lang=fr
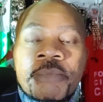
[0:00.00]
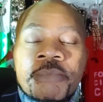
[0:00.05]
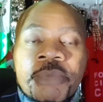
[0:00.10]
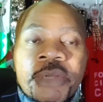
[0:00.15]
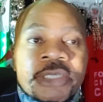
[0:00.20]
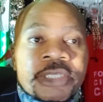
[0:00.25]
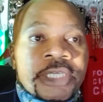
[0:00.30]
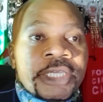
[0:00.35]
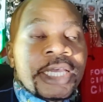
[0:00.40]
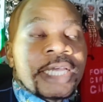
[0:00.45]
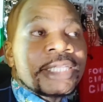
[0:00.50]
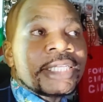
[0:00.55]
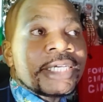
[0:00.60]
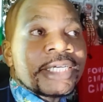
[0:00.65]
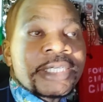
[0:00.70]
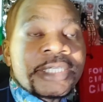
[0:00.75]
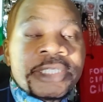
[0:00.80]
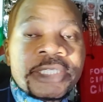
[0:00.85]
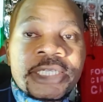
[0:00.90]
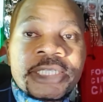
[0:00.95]
Parce qu'il y a des
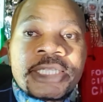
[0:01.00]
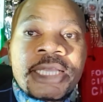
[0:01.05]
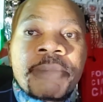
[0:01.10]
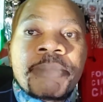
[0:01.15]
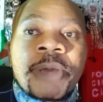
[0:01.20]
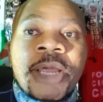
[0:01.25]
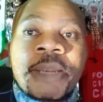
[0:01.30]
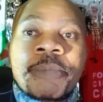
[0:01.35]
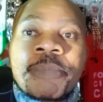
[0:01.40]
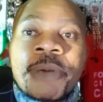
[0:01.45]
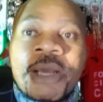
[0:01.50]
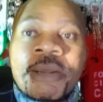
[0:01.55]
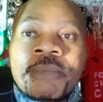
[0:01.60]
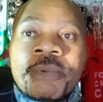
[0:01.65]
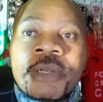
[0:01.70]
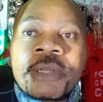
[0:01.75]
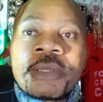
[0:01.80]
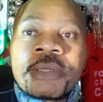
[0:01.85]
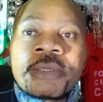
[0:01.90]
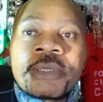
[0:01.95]
résultats
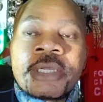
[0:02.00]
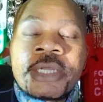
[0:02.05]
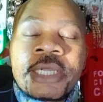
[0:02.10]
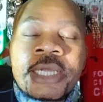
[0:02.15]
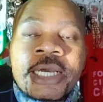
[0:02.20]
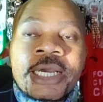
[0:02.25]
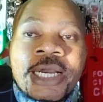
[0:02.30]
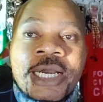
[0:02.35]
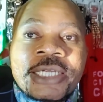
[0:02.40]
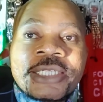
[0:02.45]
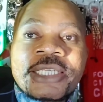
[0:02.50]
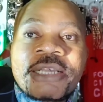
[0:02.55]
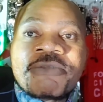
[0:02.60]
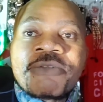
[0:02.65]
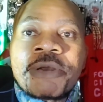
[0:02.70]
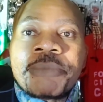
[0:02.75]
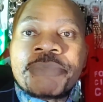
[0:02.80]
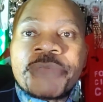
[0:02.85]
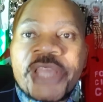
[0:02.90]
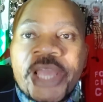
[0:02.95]
palpables quand ça
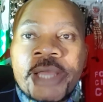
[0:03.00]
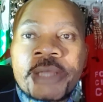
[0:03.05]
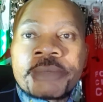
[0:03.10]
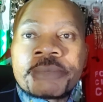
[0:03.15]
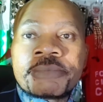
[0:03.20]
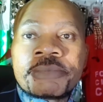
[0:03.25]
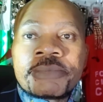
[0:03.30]
va bien.